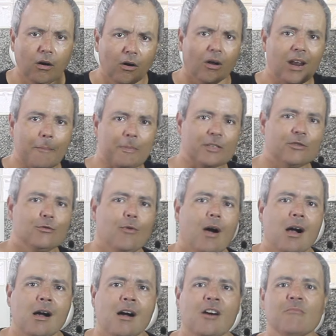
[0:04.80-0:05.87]
Olá
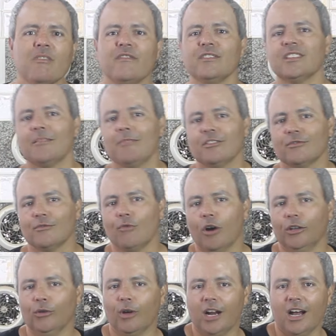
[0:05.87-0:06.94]
pessoal, bem-vindos a mais um
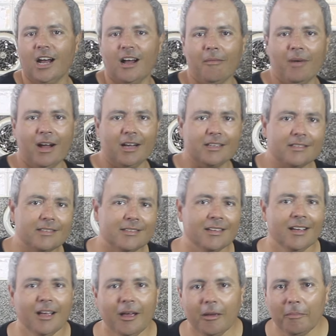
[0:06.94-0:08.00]
Gorduramas.
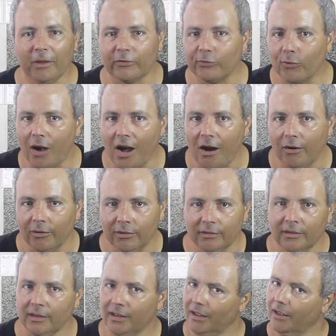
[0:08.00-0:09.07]
Pessoal,
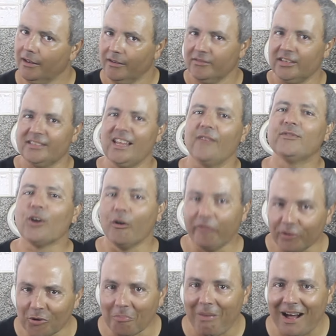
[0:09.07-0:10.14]
vocês devem estar
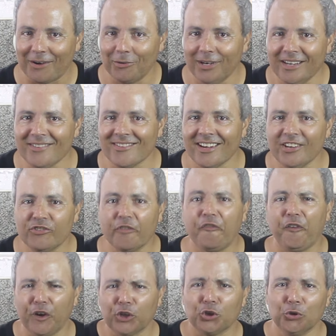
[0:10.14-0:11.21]
ouvindo um barulhinho aí de
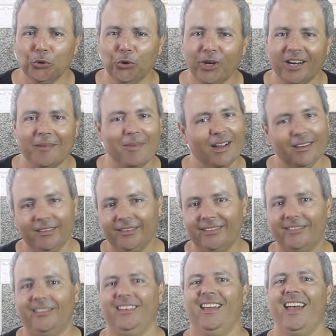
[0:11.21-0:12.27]
fritura,
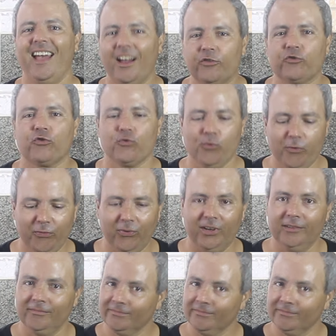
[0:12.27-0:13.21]
mas é a chuva.